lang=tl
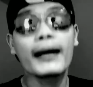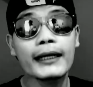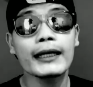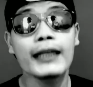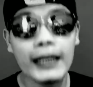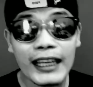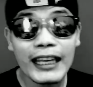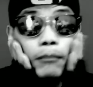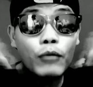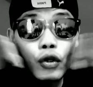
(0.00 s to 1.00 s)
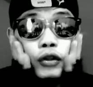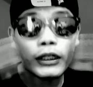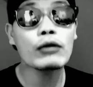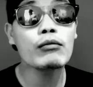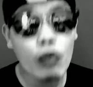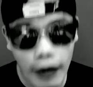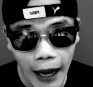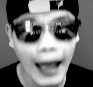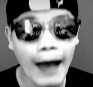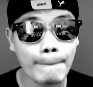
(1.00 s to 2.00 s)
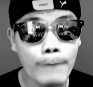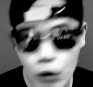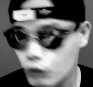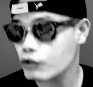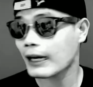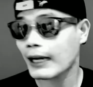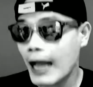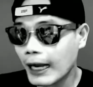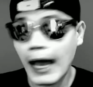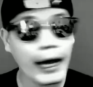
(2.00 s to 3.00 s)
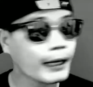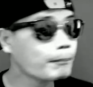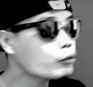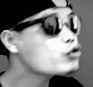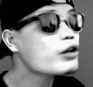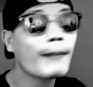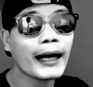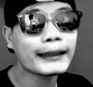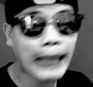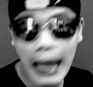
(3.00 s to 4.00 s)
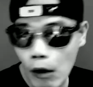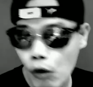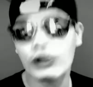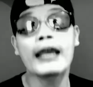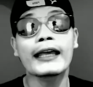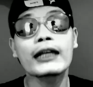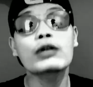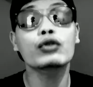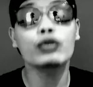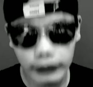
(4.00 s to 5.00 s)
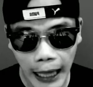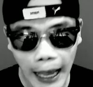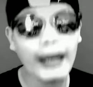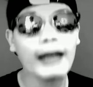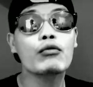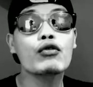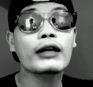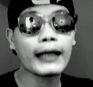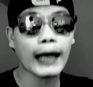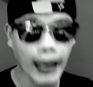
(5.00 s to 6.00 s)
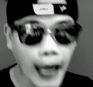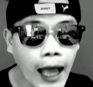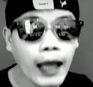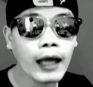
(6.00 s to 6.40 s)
magiging immune na yung mukha mo sa kakaharap doon sa mga taong inuutangan mong inaka. Ha?